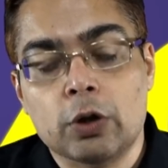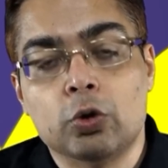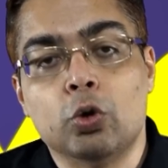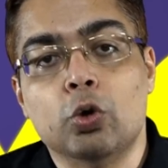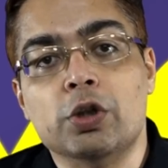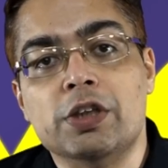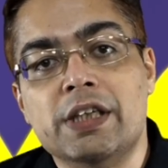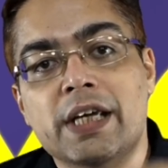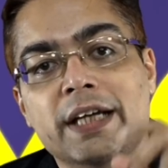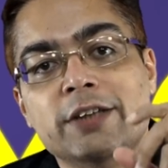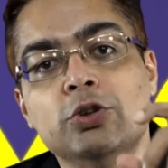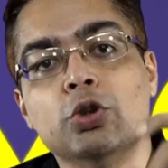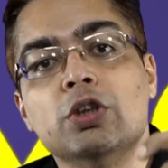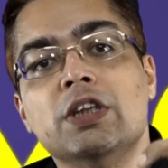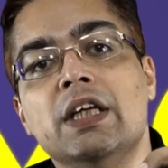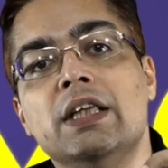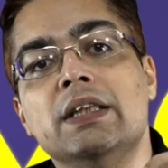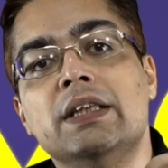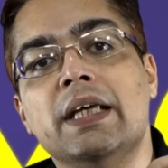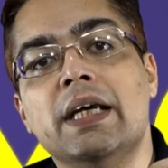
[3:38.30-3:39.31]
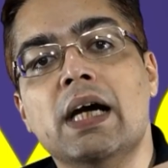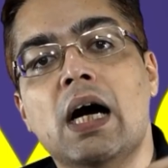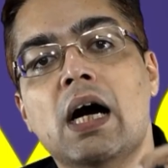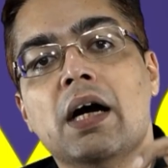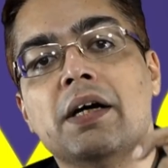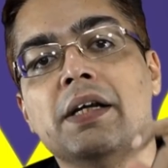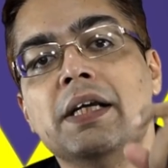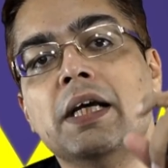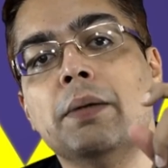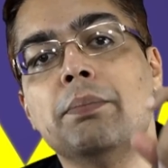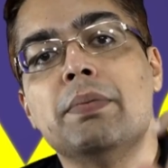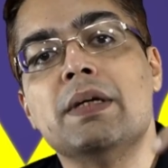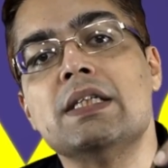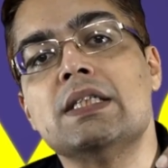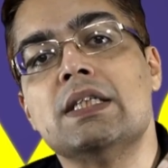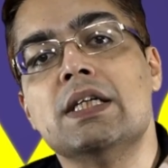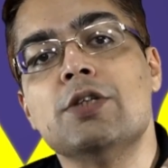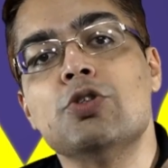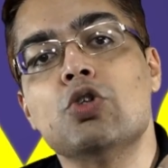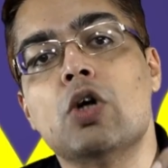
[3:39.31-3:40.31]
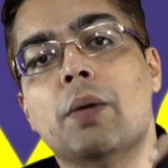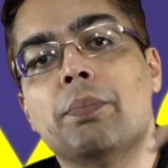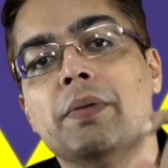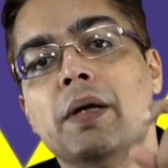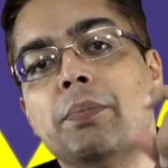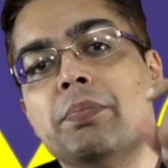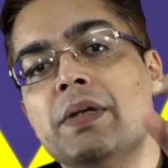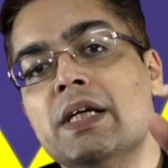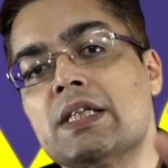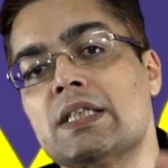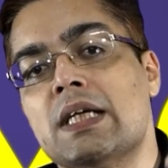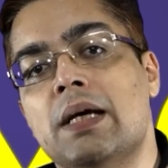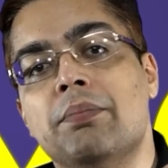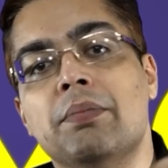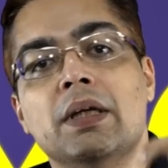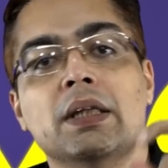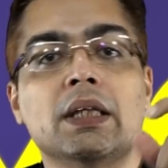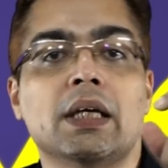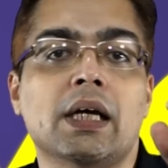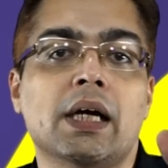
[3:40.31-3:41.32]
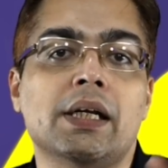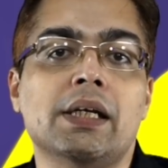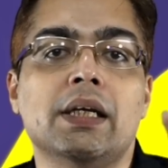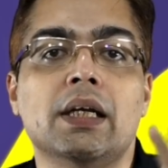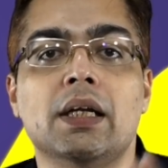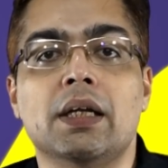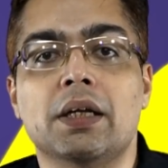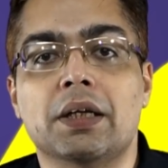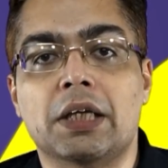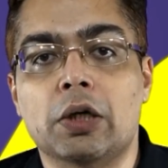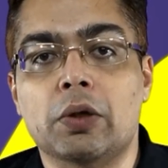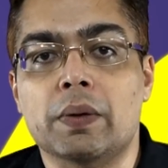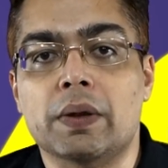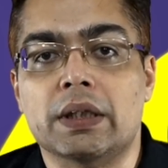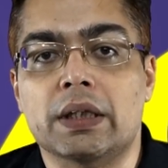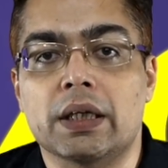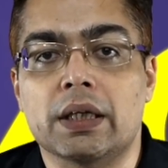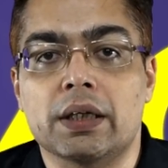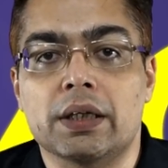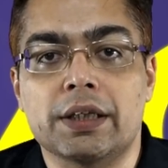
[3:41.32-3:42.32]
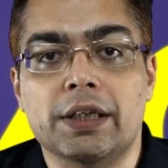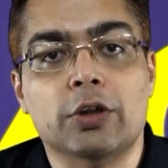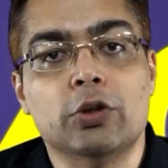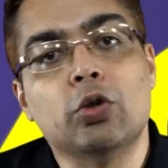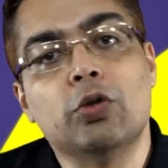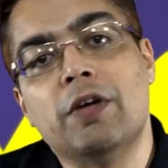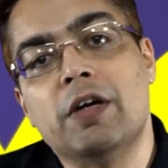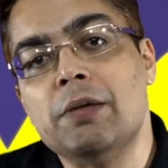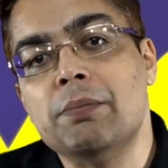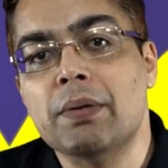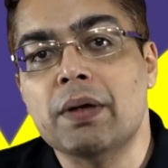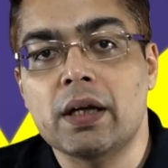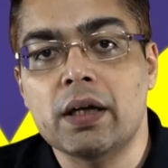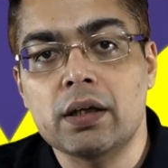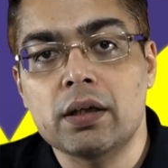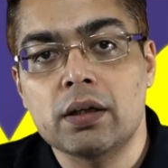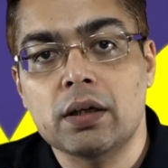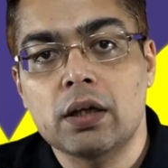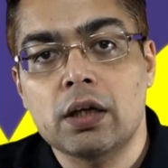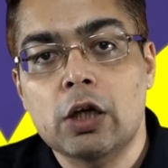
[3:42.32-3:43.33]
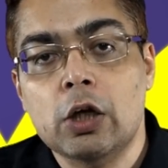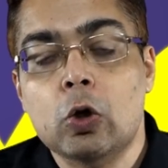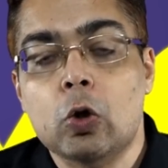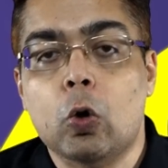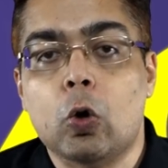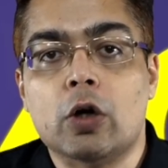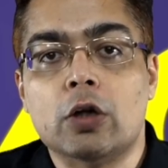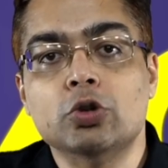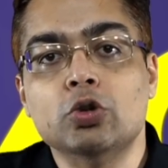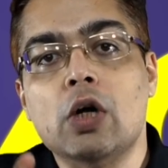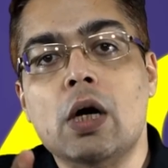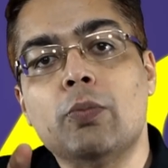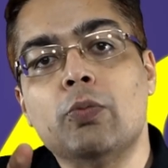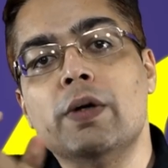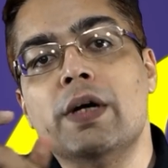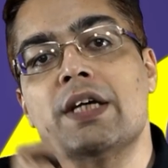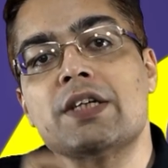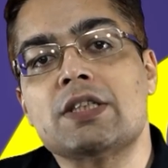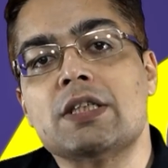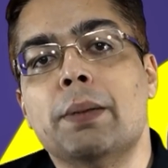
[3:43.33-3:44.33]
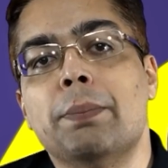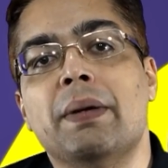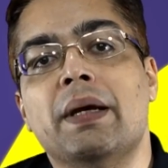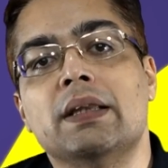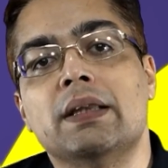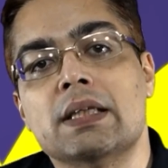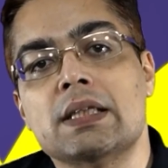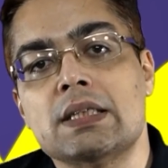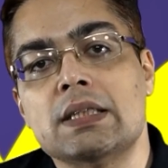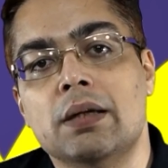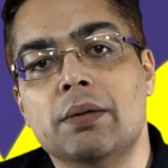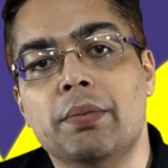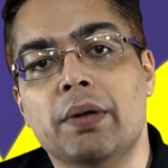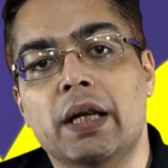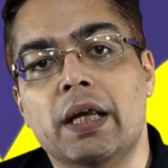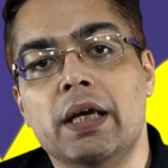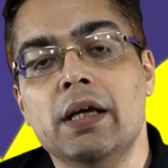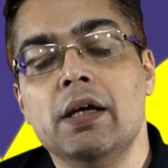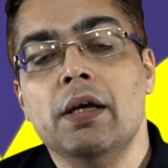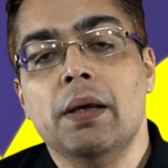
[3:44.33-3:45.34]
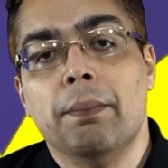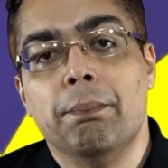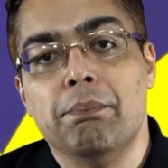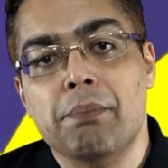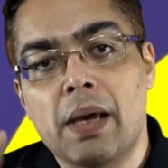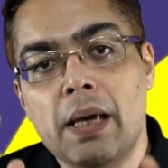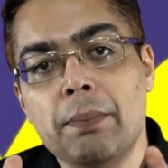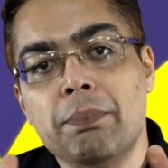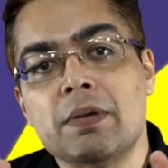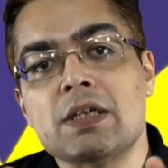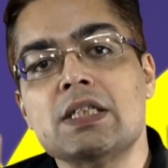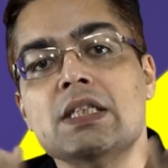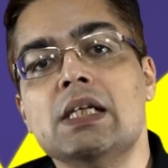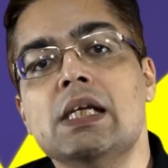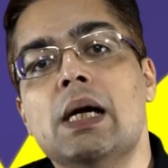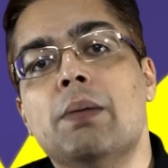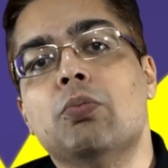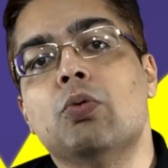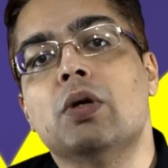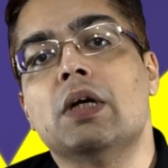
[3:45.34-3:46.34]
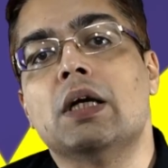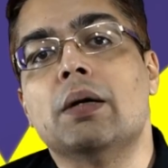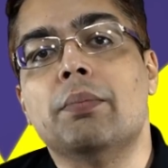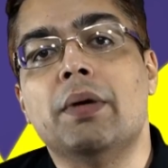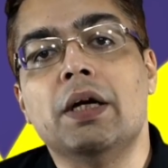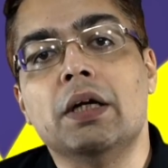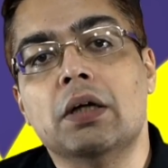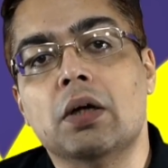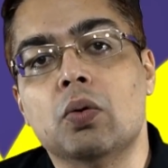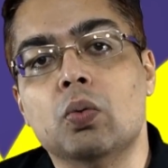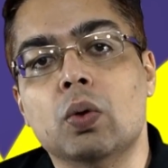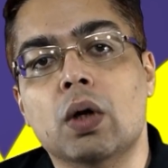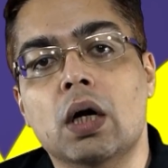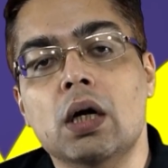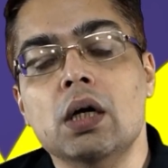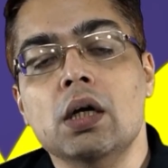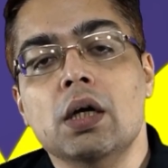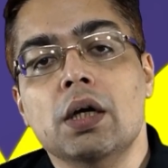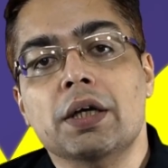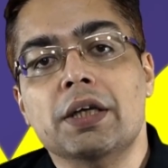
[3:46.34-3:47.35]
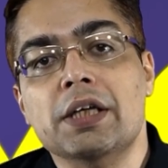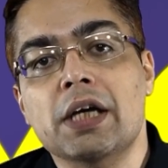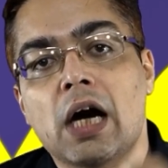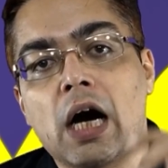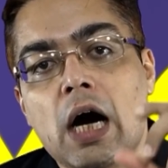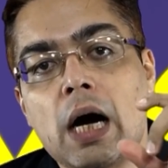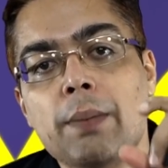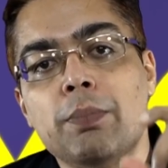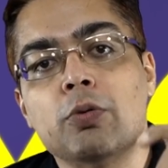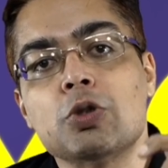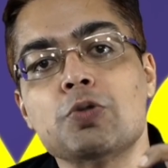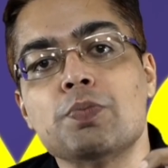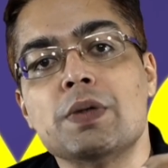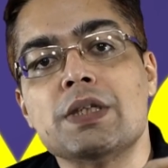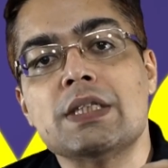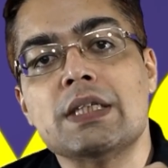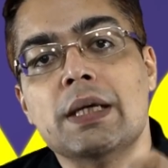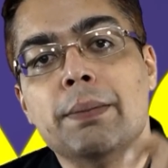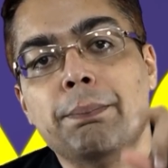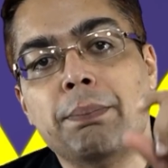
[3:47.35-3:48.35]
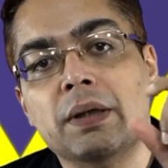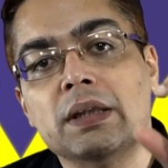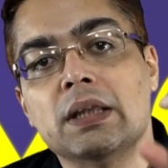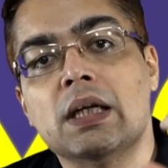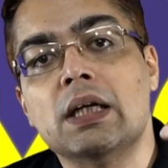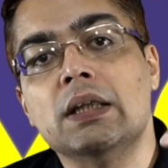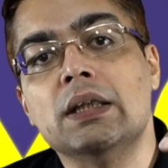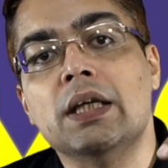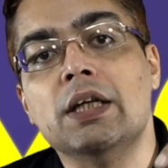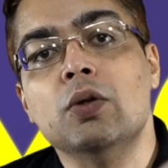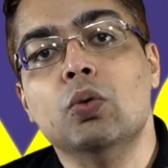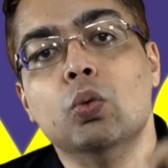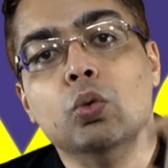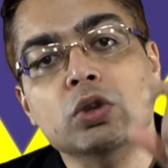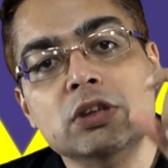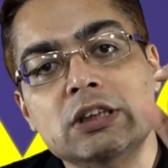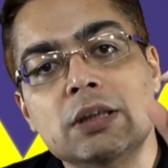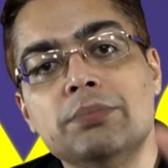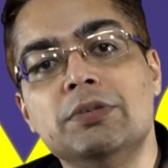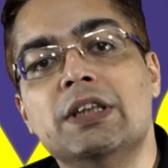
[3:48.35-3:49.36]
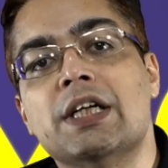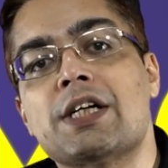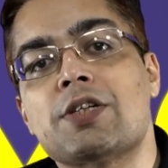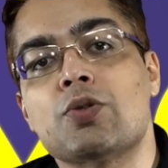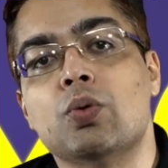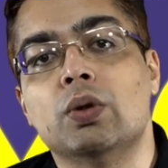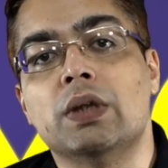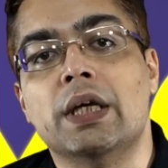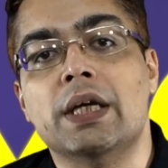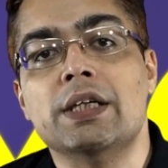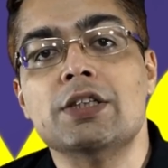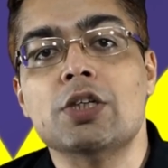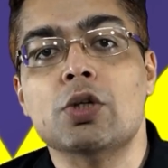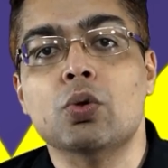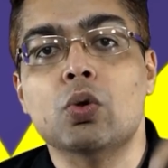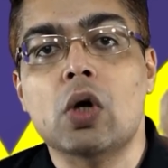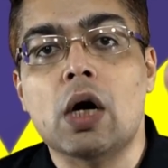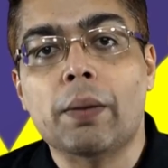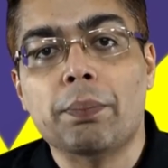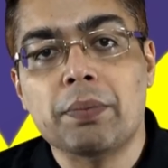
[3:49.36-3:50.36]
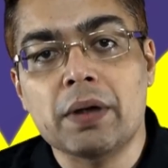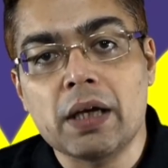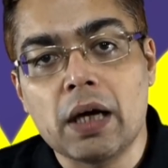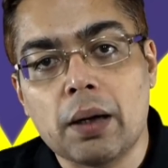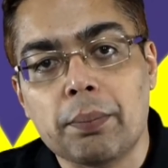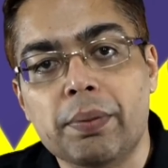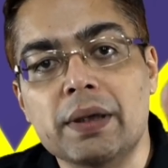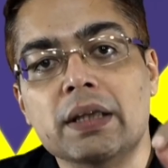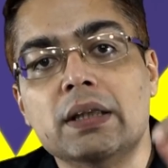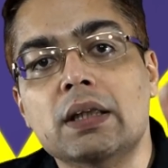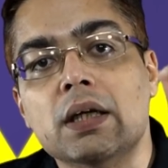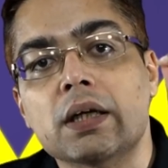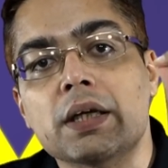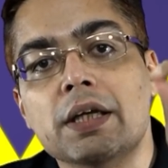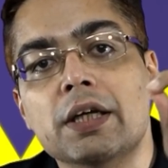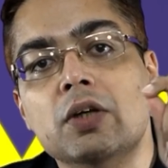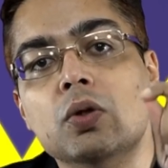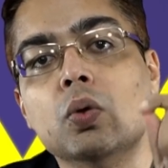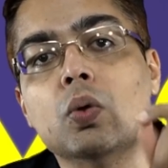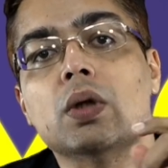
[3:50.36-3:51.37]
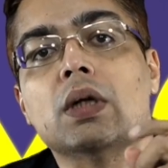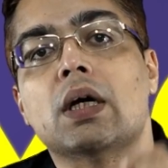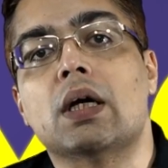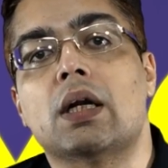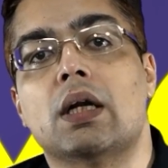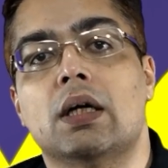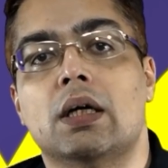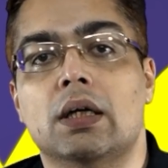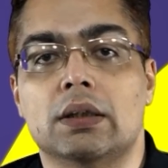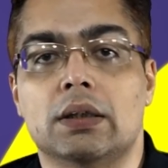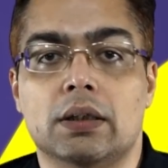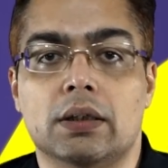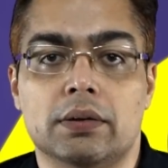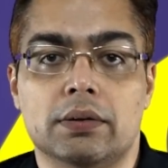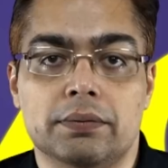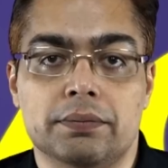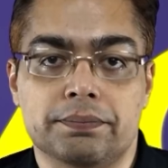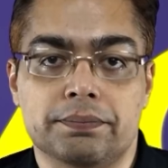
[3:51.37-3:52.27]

तो ये जो दिन थे आखिरी के 20 दिन जो आपने अपनी एग्ज़ाम की तैयारी के लिए रखे हुए थे ये तो वहीं पर रहे और जो आपको एक्स्ट्रा पैंतीस दिन मिले मैं पर्सनली आपको रिकमेंड करूंगा कि आप उसमें से पंद्रह दिन उन सब्जेक्ट्स को दें जिनको आपने अभी तक इग्नोर कर रखा था